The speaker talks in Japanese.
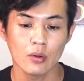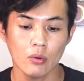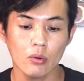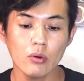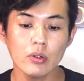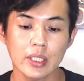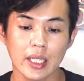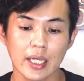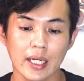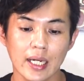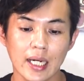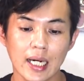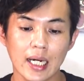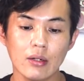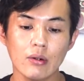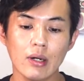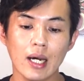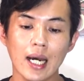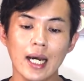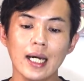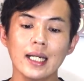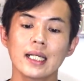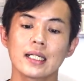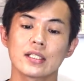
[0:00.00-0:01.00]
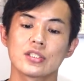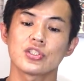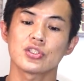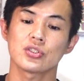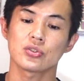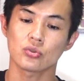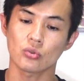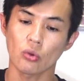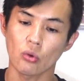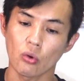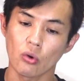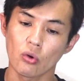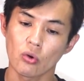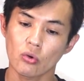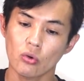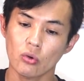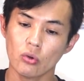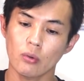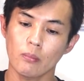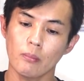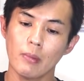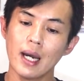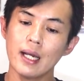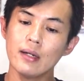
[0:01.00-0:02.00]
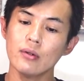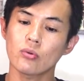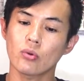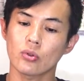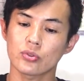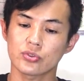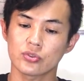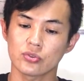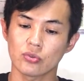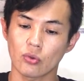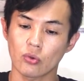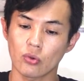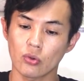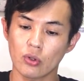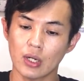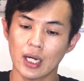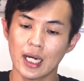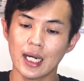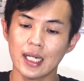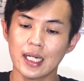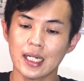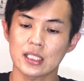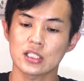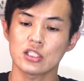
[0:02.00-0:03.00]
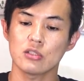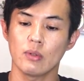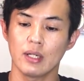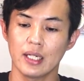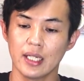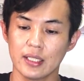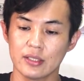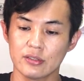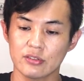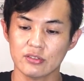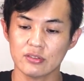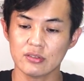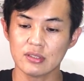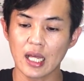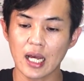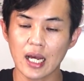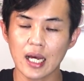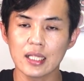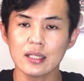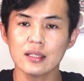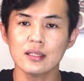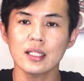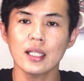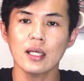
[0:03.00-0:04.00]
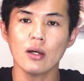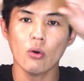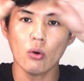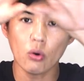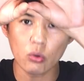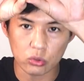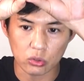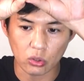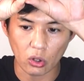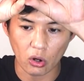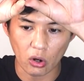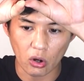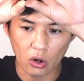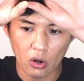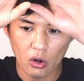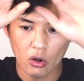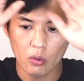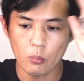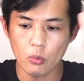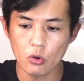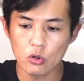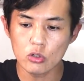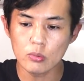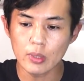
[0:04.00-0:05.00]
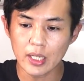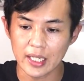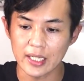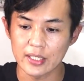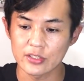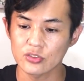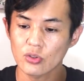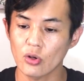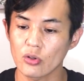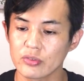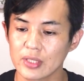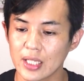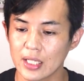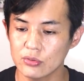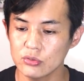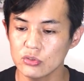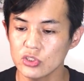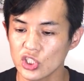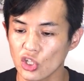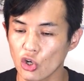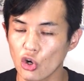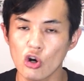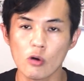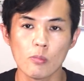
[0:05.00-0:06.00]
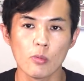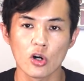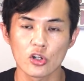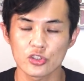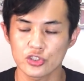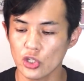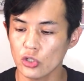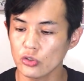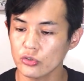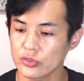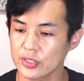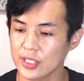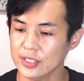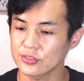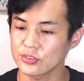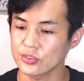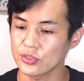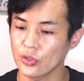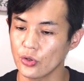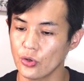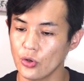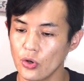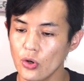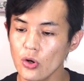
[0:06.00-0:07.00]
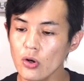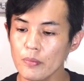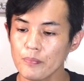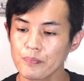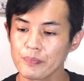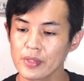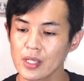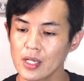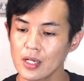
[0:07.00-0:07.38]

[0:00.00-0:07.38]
ほいで、あの話と、このマルコスのこの話はね、繋がっておると、僕はね、そんな風に思っちゃうんですよ。